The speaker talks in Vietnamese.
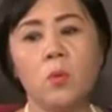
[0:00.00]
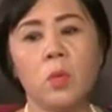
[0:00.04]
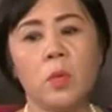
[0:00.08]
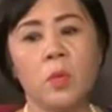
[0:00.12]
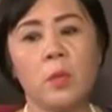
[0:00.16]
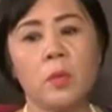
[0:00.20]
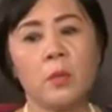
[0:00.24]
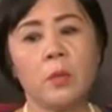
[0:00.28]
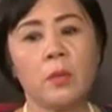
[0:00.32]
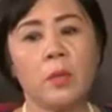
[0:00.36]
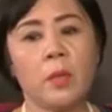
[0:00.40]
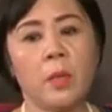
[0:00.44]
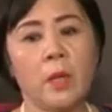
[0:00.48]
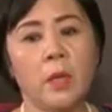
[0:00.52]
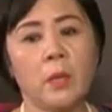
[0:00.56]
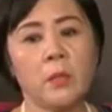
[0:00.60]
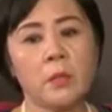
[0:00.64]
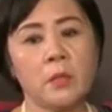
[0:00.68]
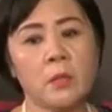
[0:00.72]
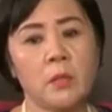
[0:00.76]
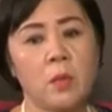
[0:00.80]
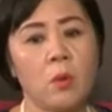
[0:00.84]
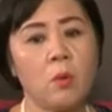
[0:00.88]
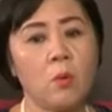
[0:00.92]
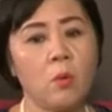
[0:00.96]
là cái nhà
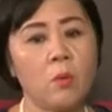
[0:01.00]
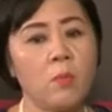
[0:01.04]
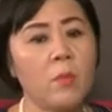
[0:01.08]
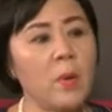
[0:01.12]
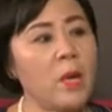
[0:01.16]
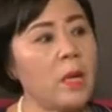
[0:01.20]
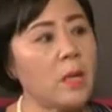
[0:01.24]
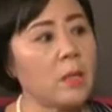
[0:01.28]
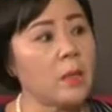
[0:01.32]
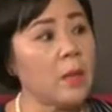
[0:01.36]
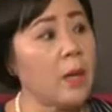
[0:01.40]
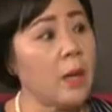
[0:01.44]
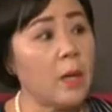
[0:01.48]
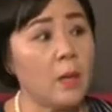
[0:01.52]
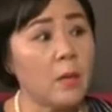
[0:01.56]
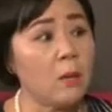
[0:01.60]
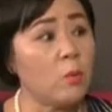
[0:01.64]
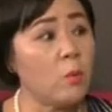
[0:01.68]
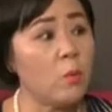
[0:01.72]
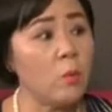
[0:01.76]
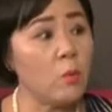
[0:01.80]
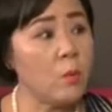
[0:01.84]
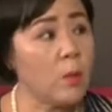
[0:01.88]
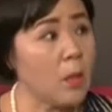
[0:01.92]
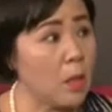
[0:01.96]
sau có mấy tháng là
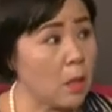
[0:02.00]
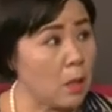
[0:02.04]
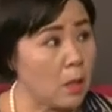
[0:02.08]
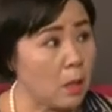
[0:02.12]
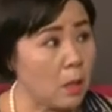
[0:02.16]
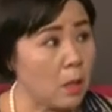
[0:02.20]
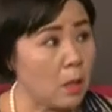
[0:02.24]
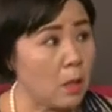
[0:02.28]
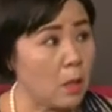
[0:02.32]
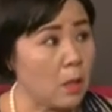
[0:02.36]
bố mất à